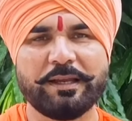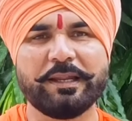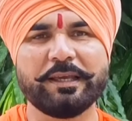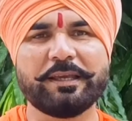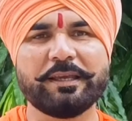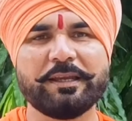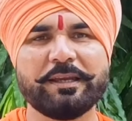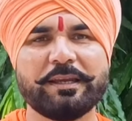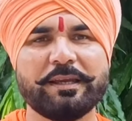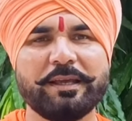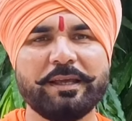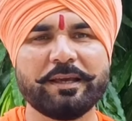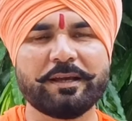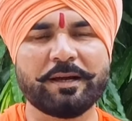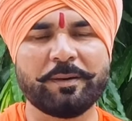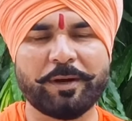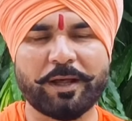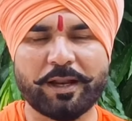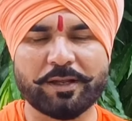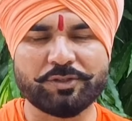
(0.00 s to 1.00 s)
लेकिन एक
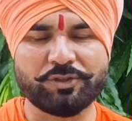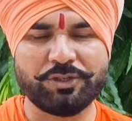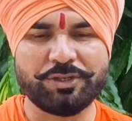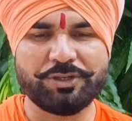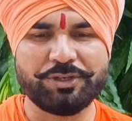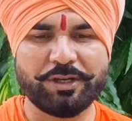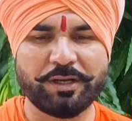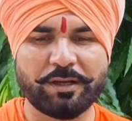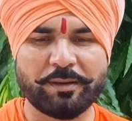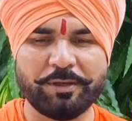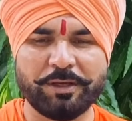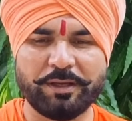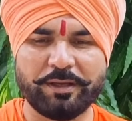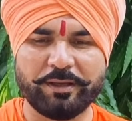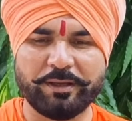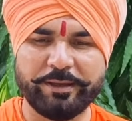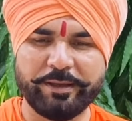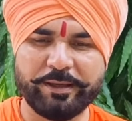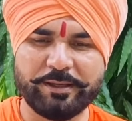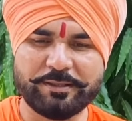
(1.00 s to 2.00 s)
हमारा शिष्य हमें
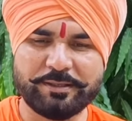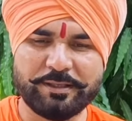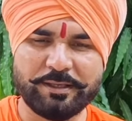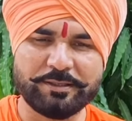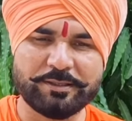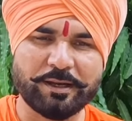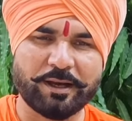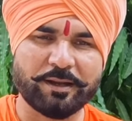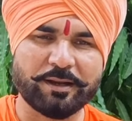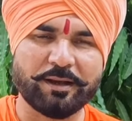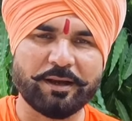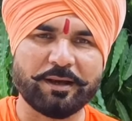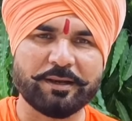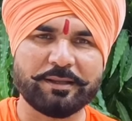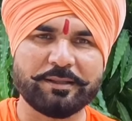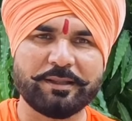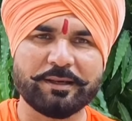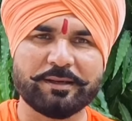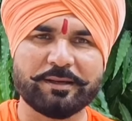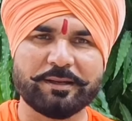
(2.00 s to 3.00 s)
ऐसी
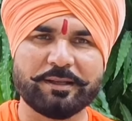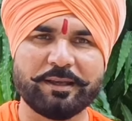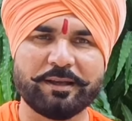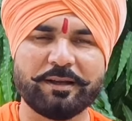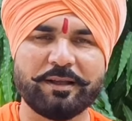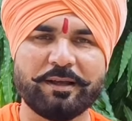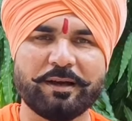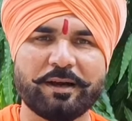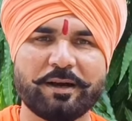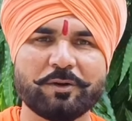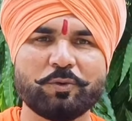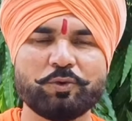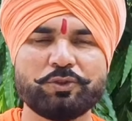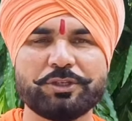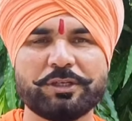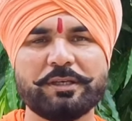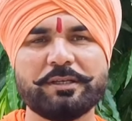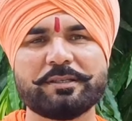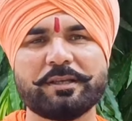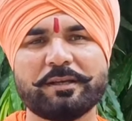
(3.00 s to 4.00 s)
जानकारी दे करके गया
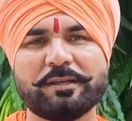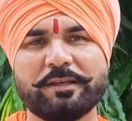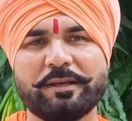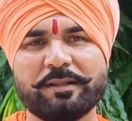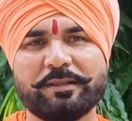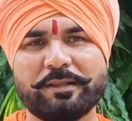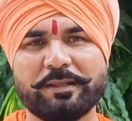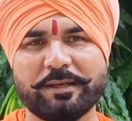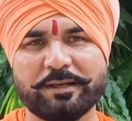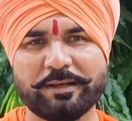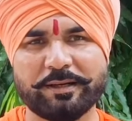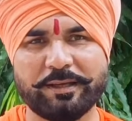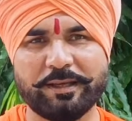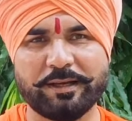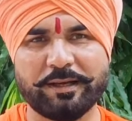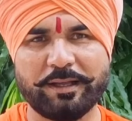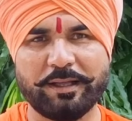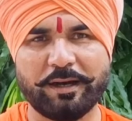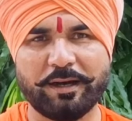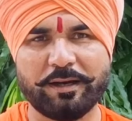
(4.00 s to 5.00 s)
कुछ ऐसा ज्ञान दे करके
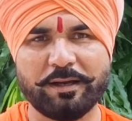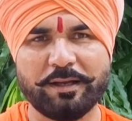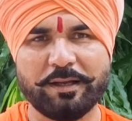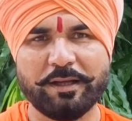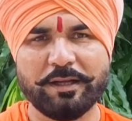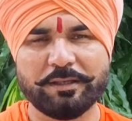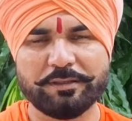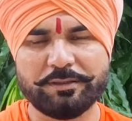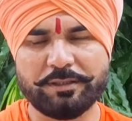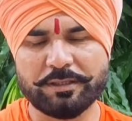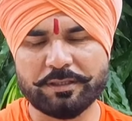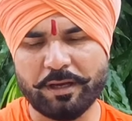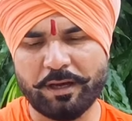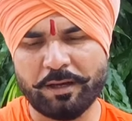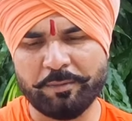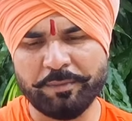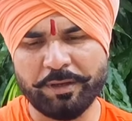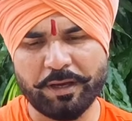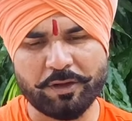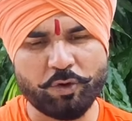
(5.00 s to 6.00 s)
गया जिसका
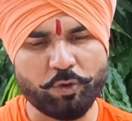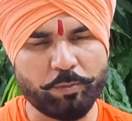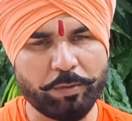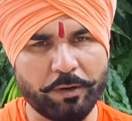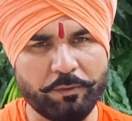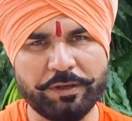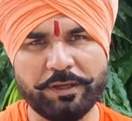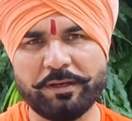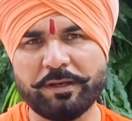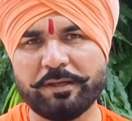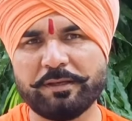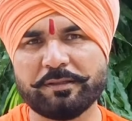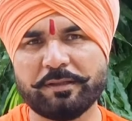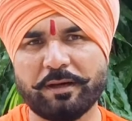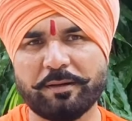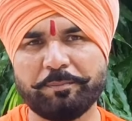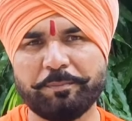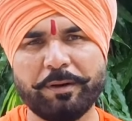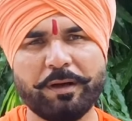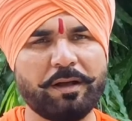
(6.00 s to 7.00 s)
हमें अनुभव ही नहीं
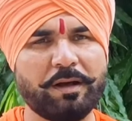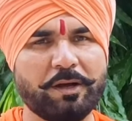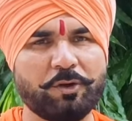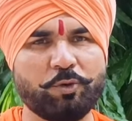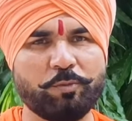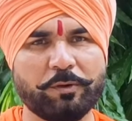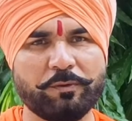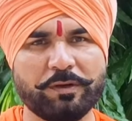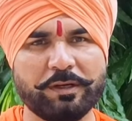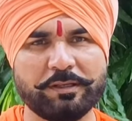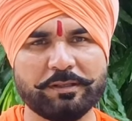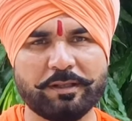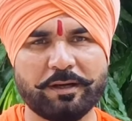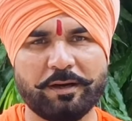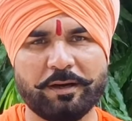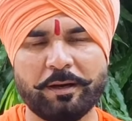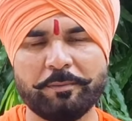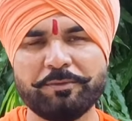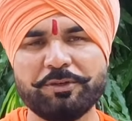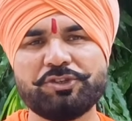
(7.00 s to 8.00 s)
था पक्का अनुभव नहीं
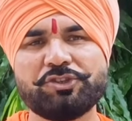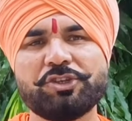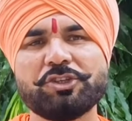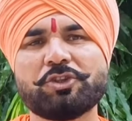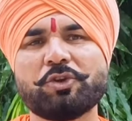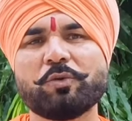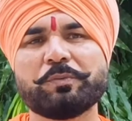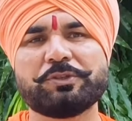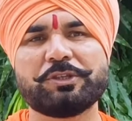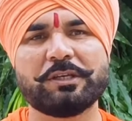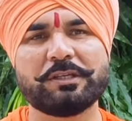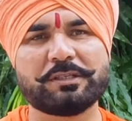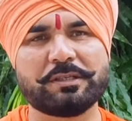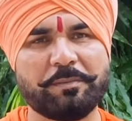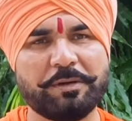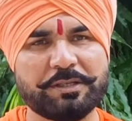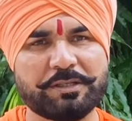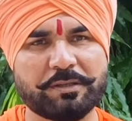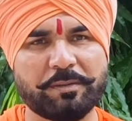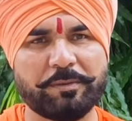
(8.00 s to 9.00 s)
था हम निश्चित रूप से
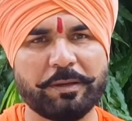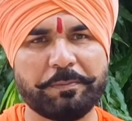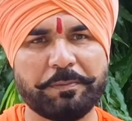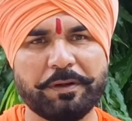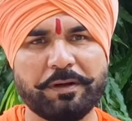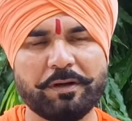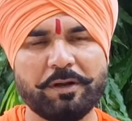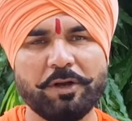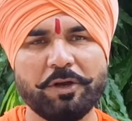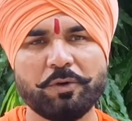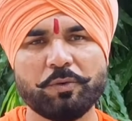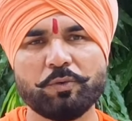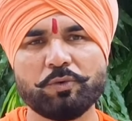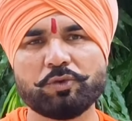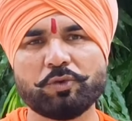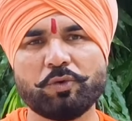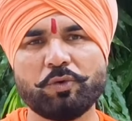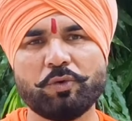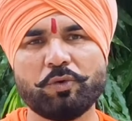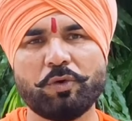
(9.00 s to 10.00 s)
समय समय पर
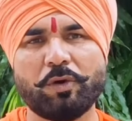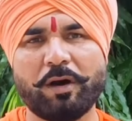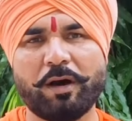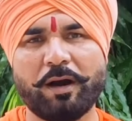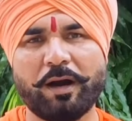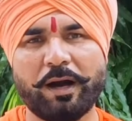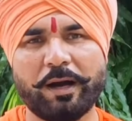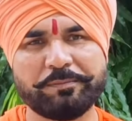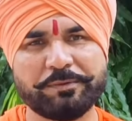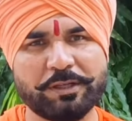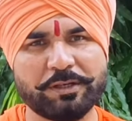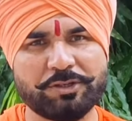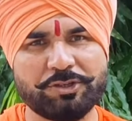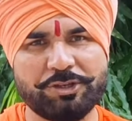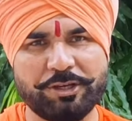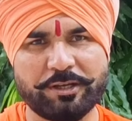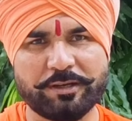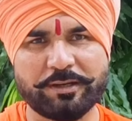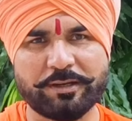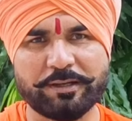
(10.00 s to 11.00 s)
उसको आप तक
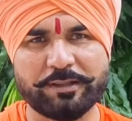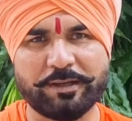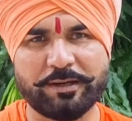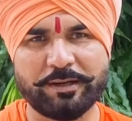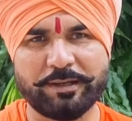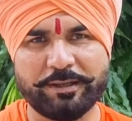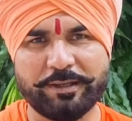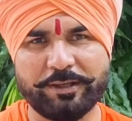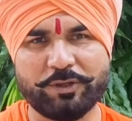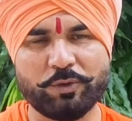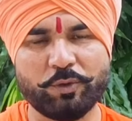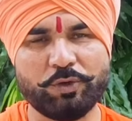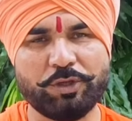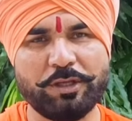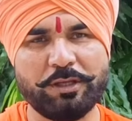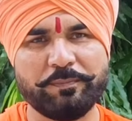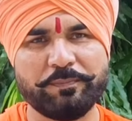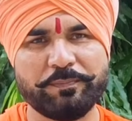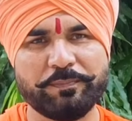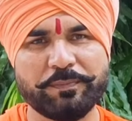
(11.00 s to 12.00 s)
शेयर करते रहेंगे
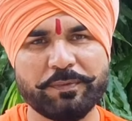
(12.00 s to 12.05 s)
क्योंकि